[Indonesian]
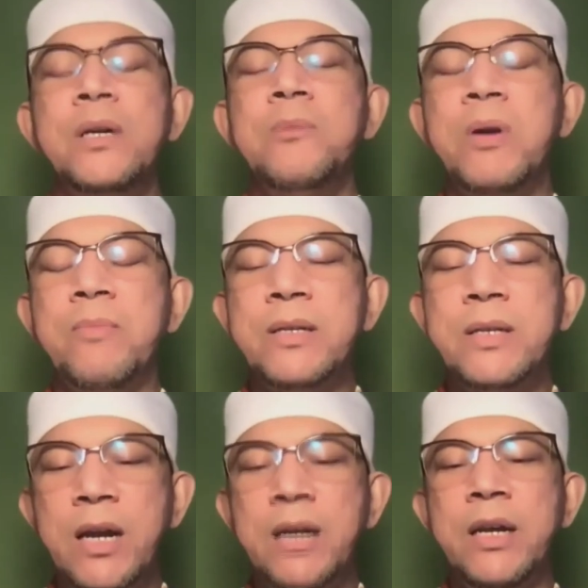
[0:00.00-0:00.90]

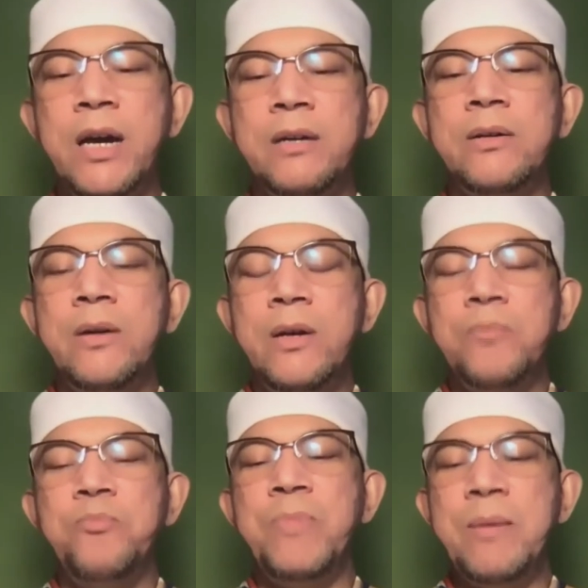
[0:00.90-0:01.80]
permasalahan yang
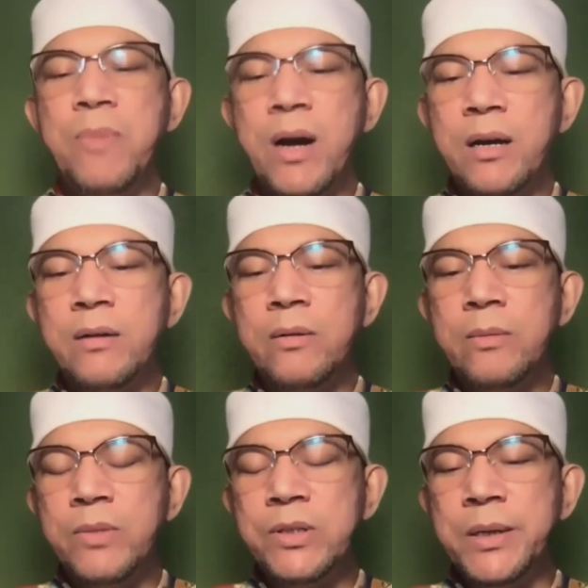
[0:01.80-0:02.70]
memang
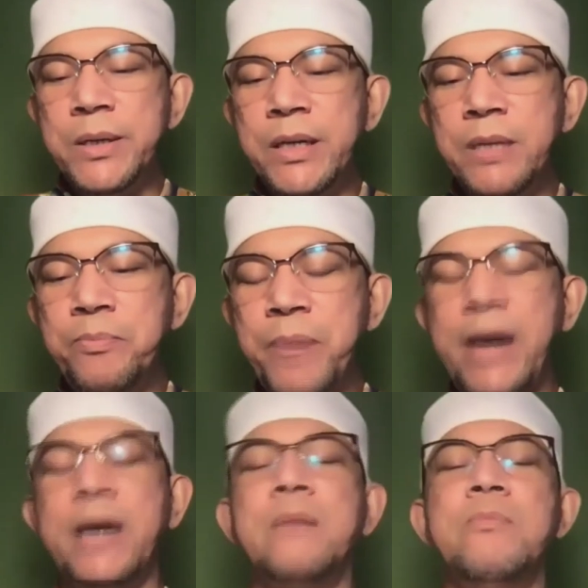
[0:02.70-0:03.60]
menjadi
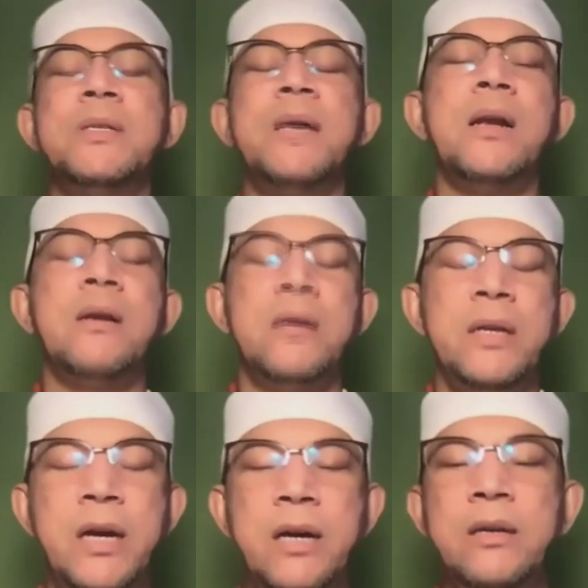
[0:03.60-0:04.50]
PR besar
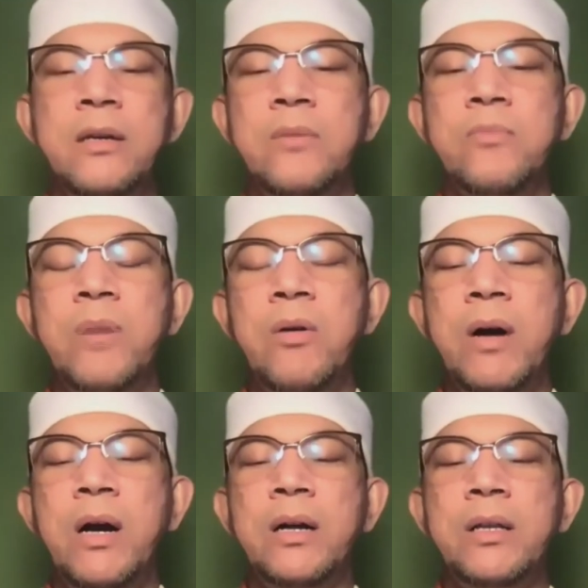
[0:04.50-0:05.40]
ya
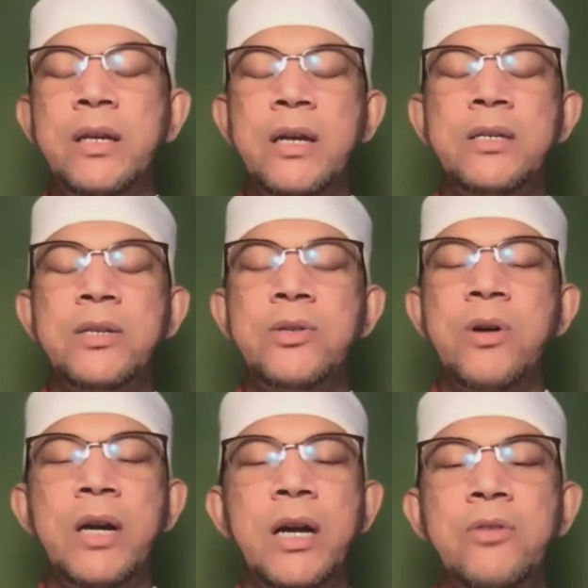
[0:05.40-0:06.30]
bahwa ketika
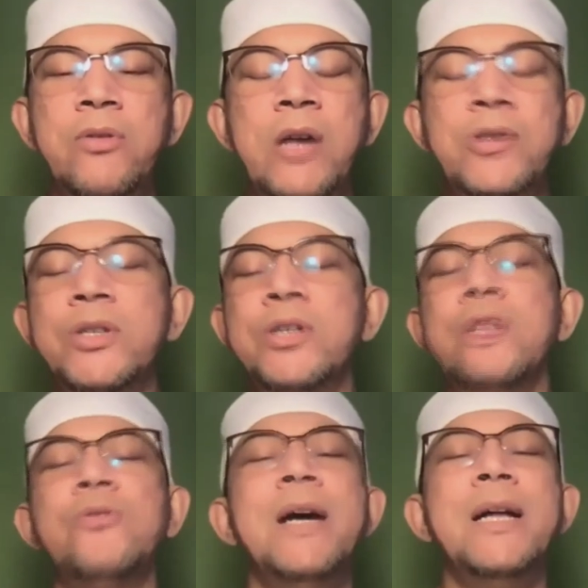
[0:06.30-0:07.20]
seseorang itu harus
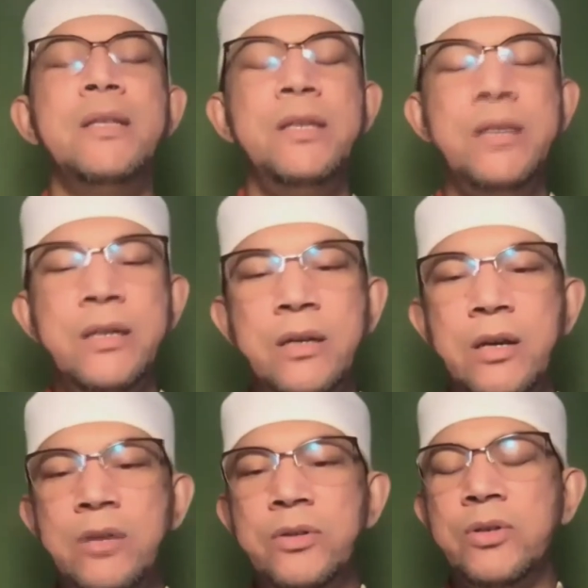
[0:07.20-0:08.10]
disentuh hatinya
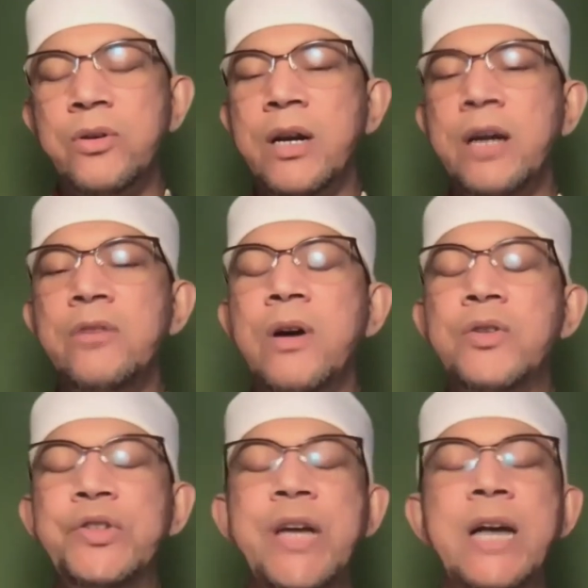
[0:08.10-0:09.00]
seseorang itu
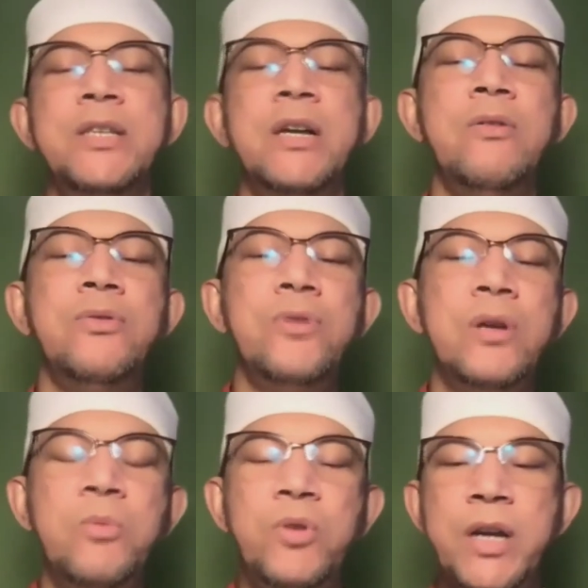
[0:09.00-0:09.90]
harus diajak untuk
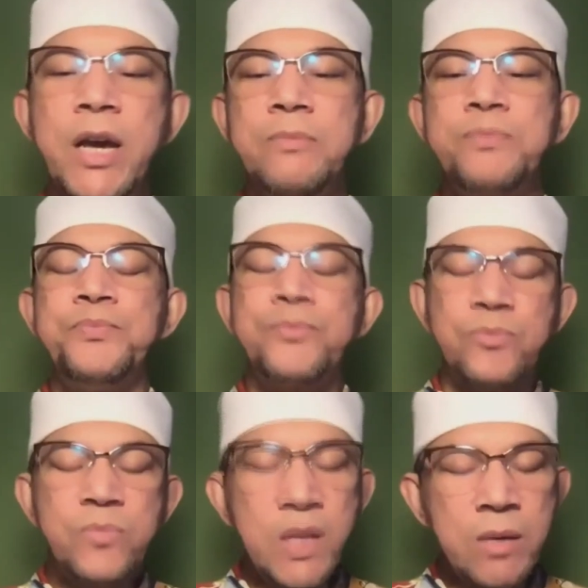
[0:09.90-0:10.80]
kemudian
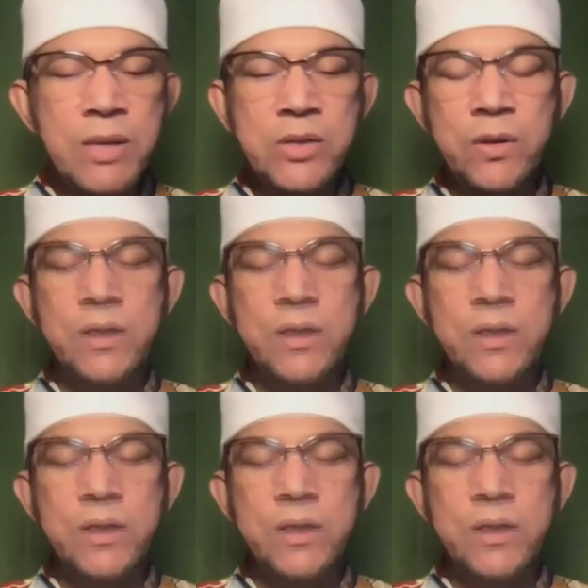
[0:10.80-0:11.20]
masuk ke